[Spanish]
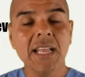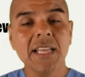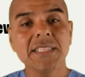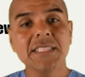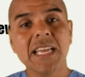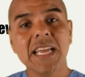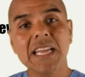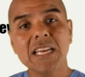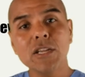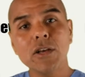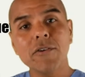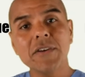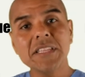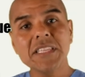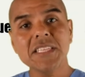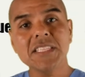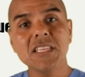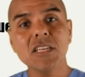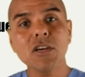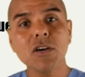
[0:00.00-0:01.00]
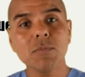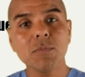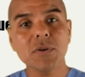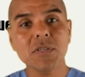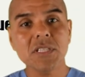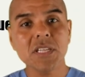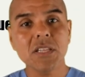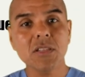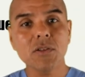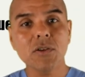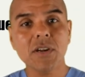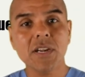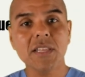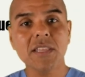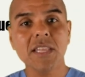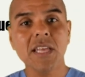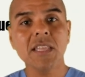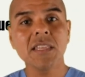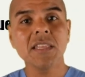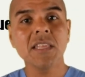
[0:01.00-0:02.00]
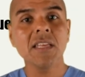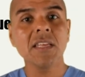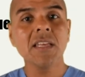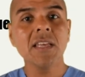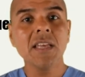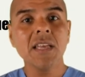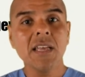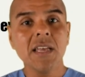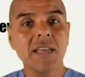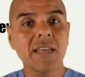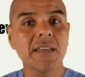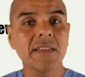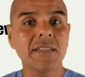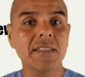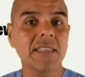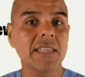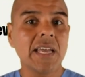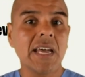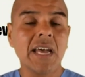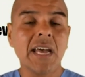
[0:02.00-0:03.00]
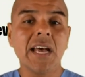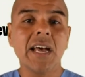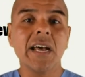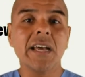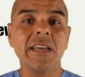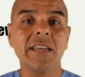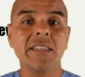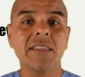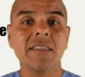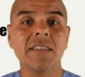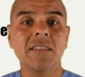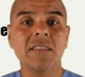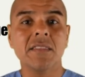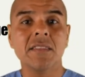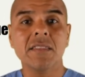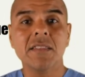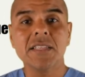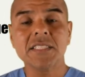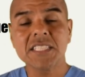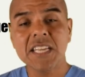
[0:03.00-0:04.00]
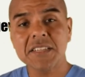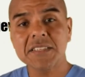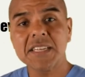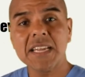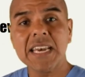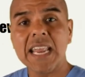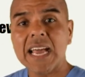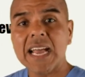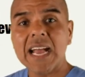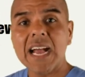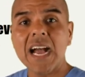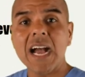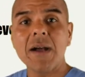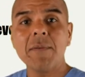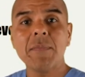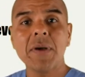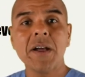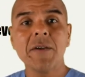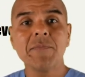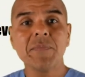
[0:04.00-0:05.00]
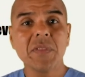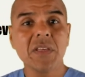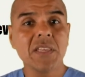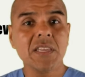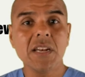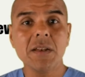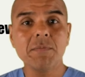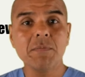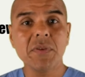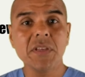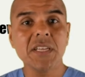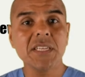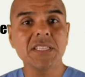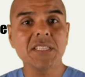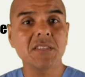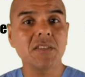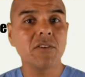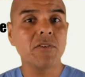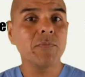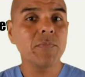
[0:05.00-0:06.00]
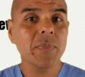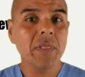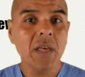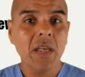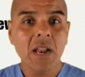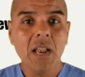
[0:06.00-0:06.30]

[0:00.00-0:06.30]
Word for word: ya que el 95% restante está ya sea en la cama, en el piso,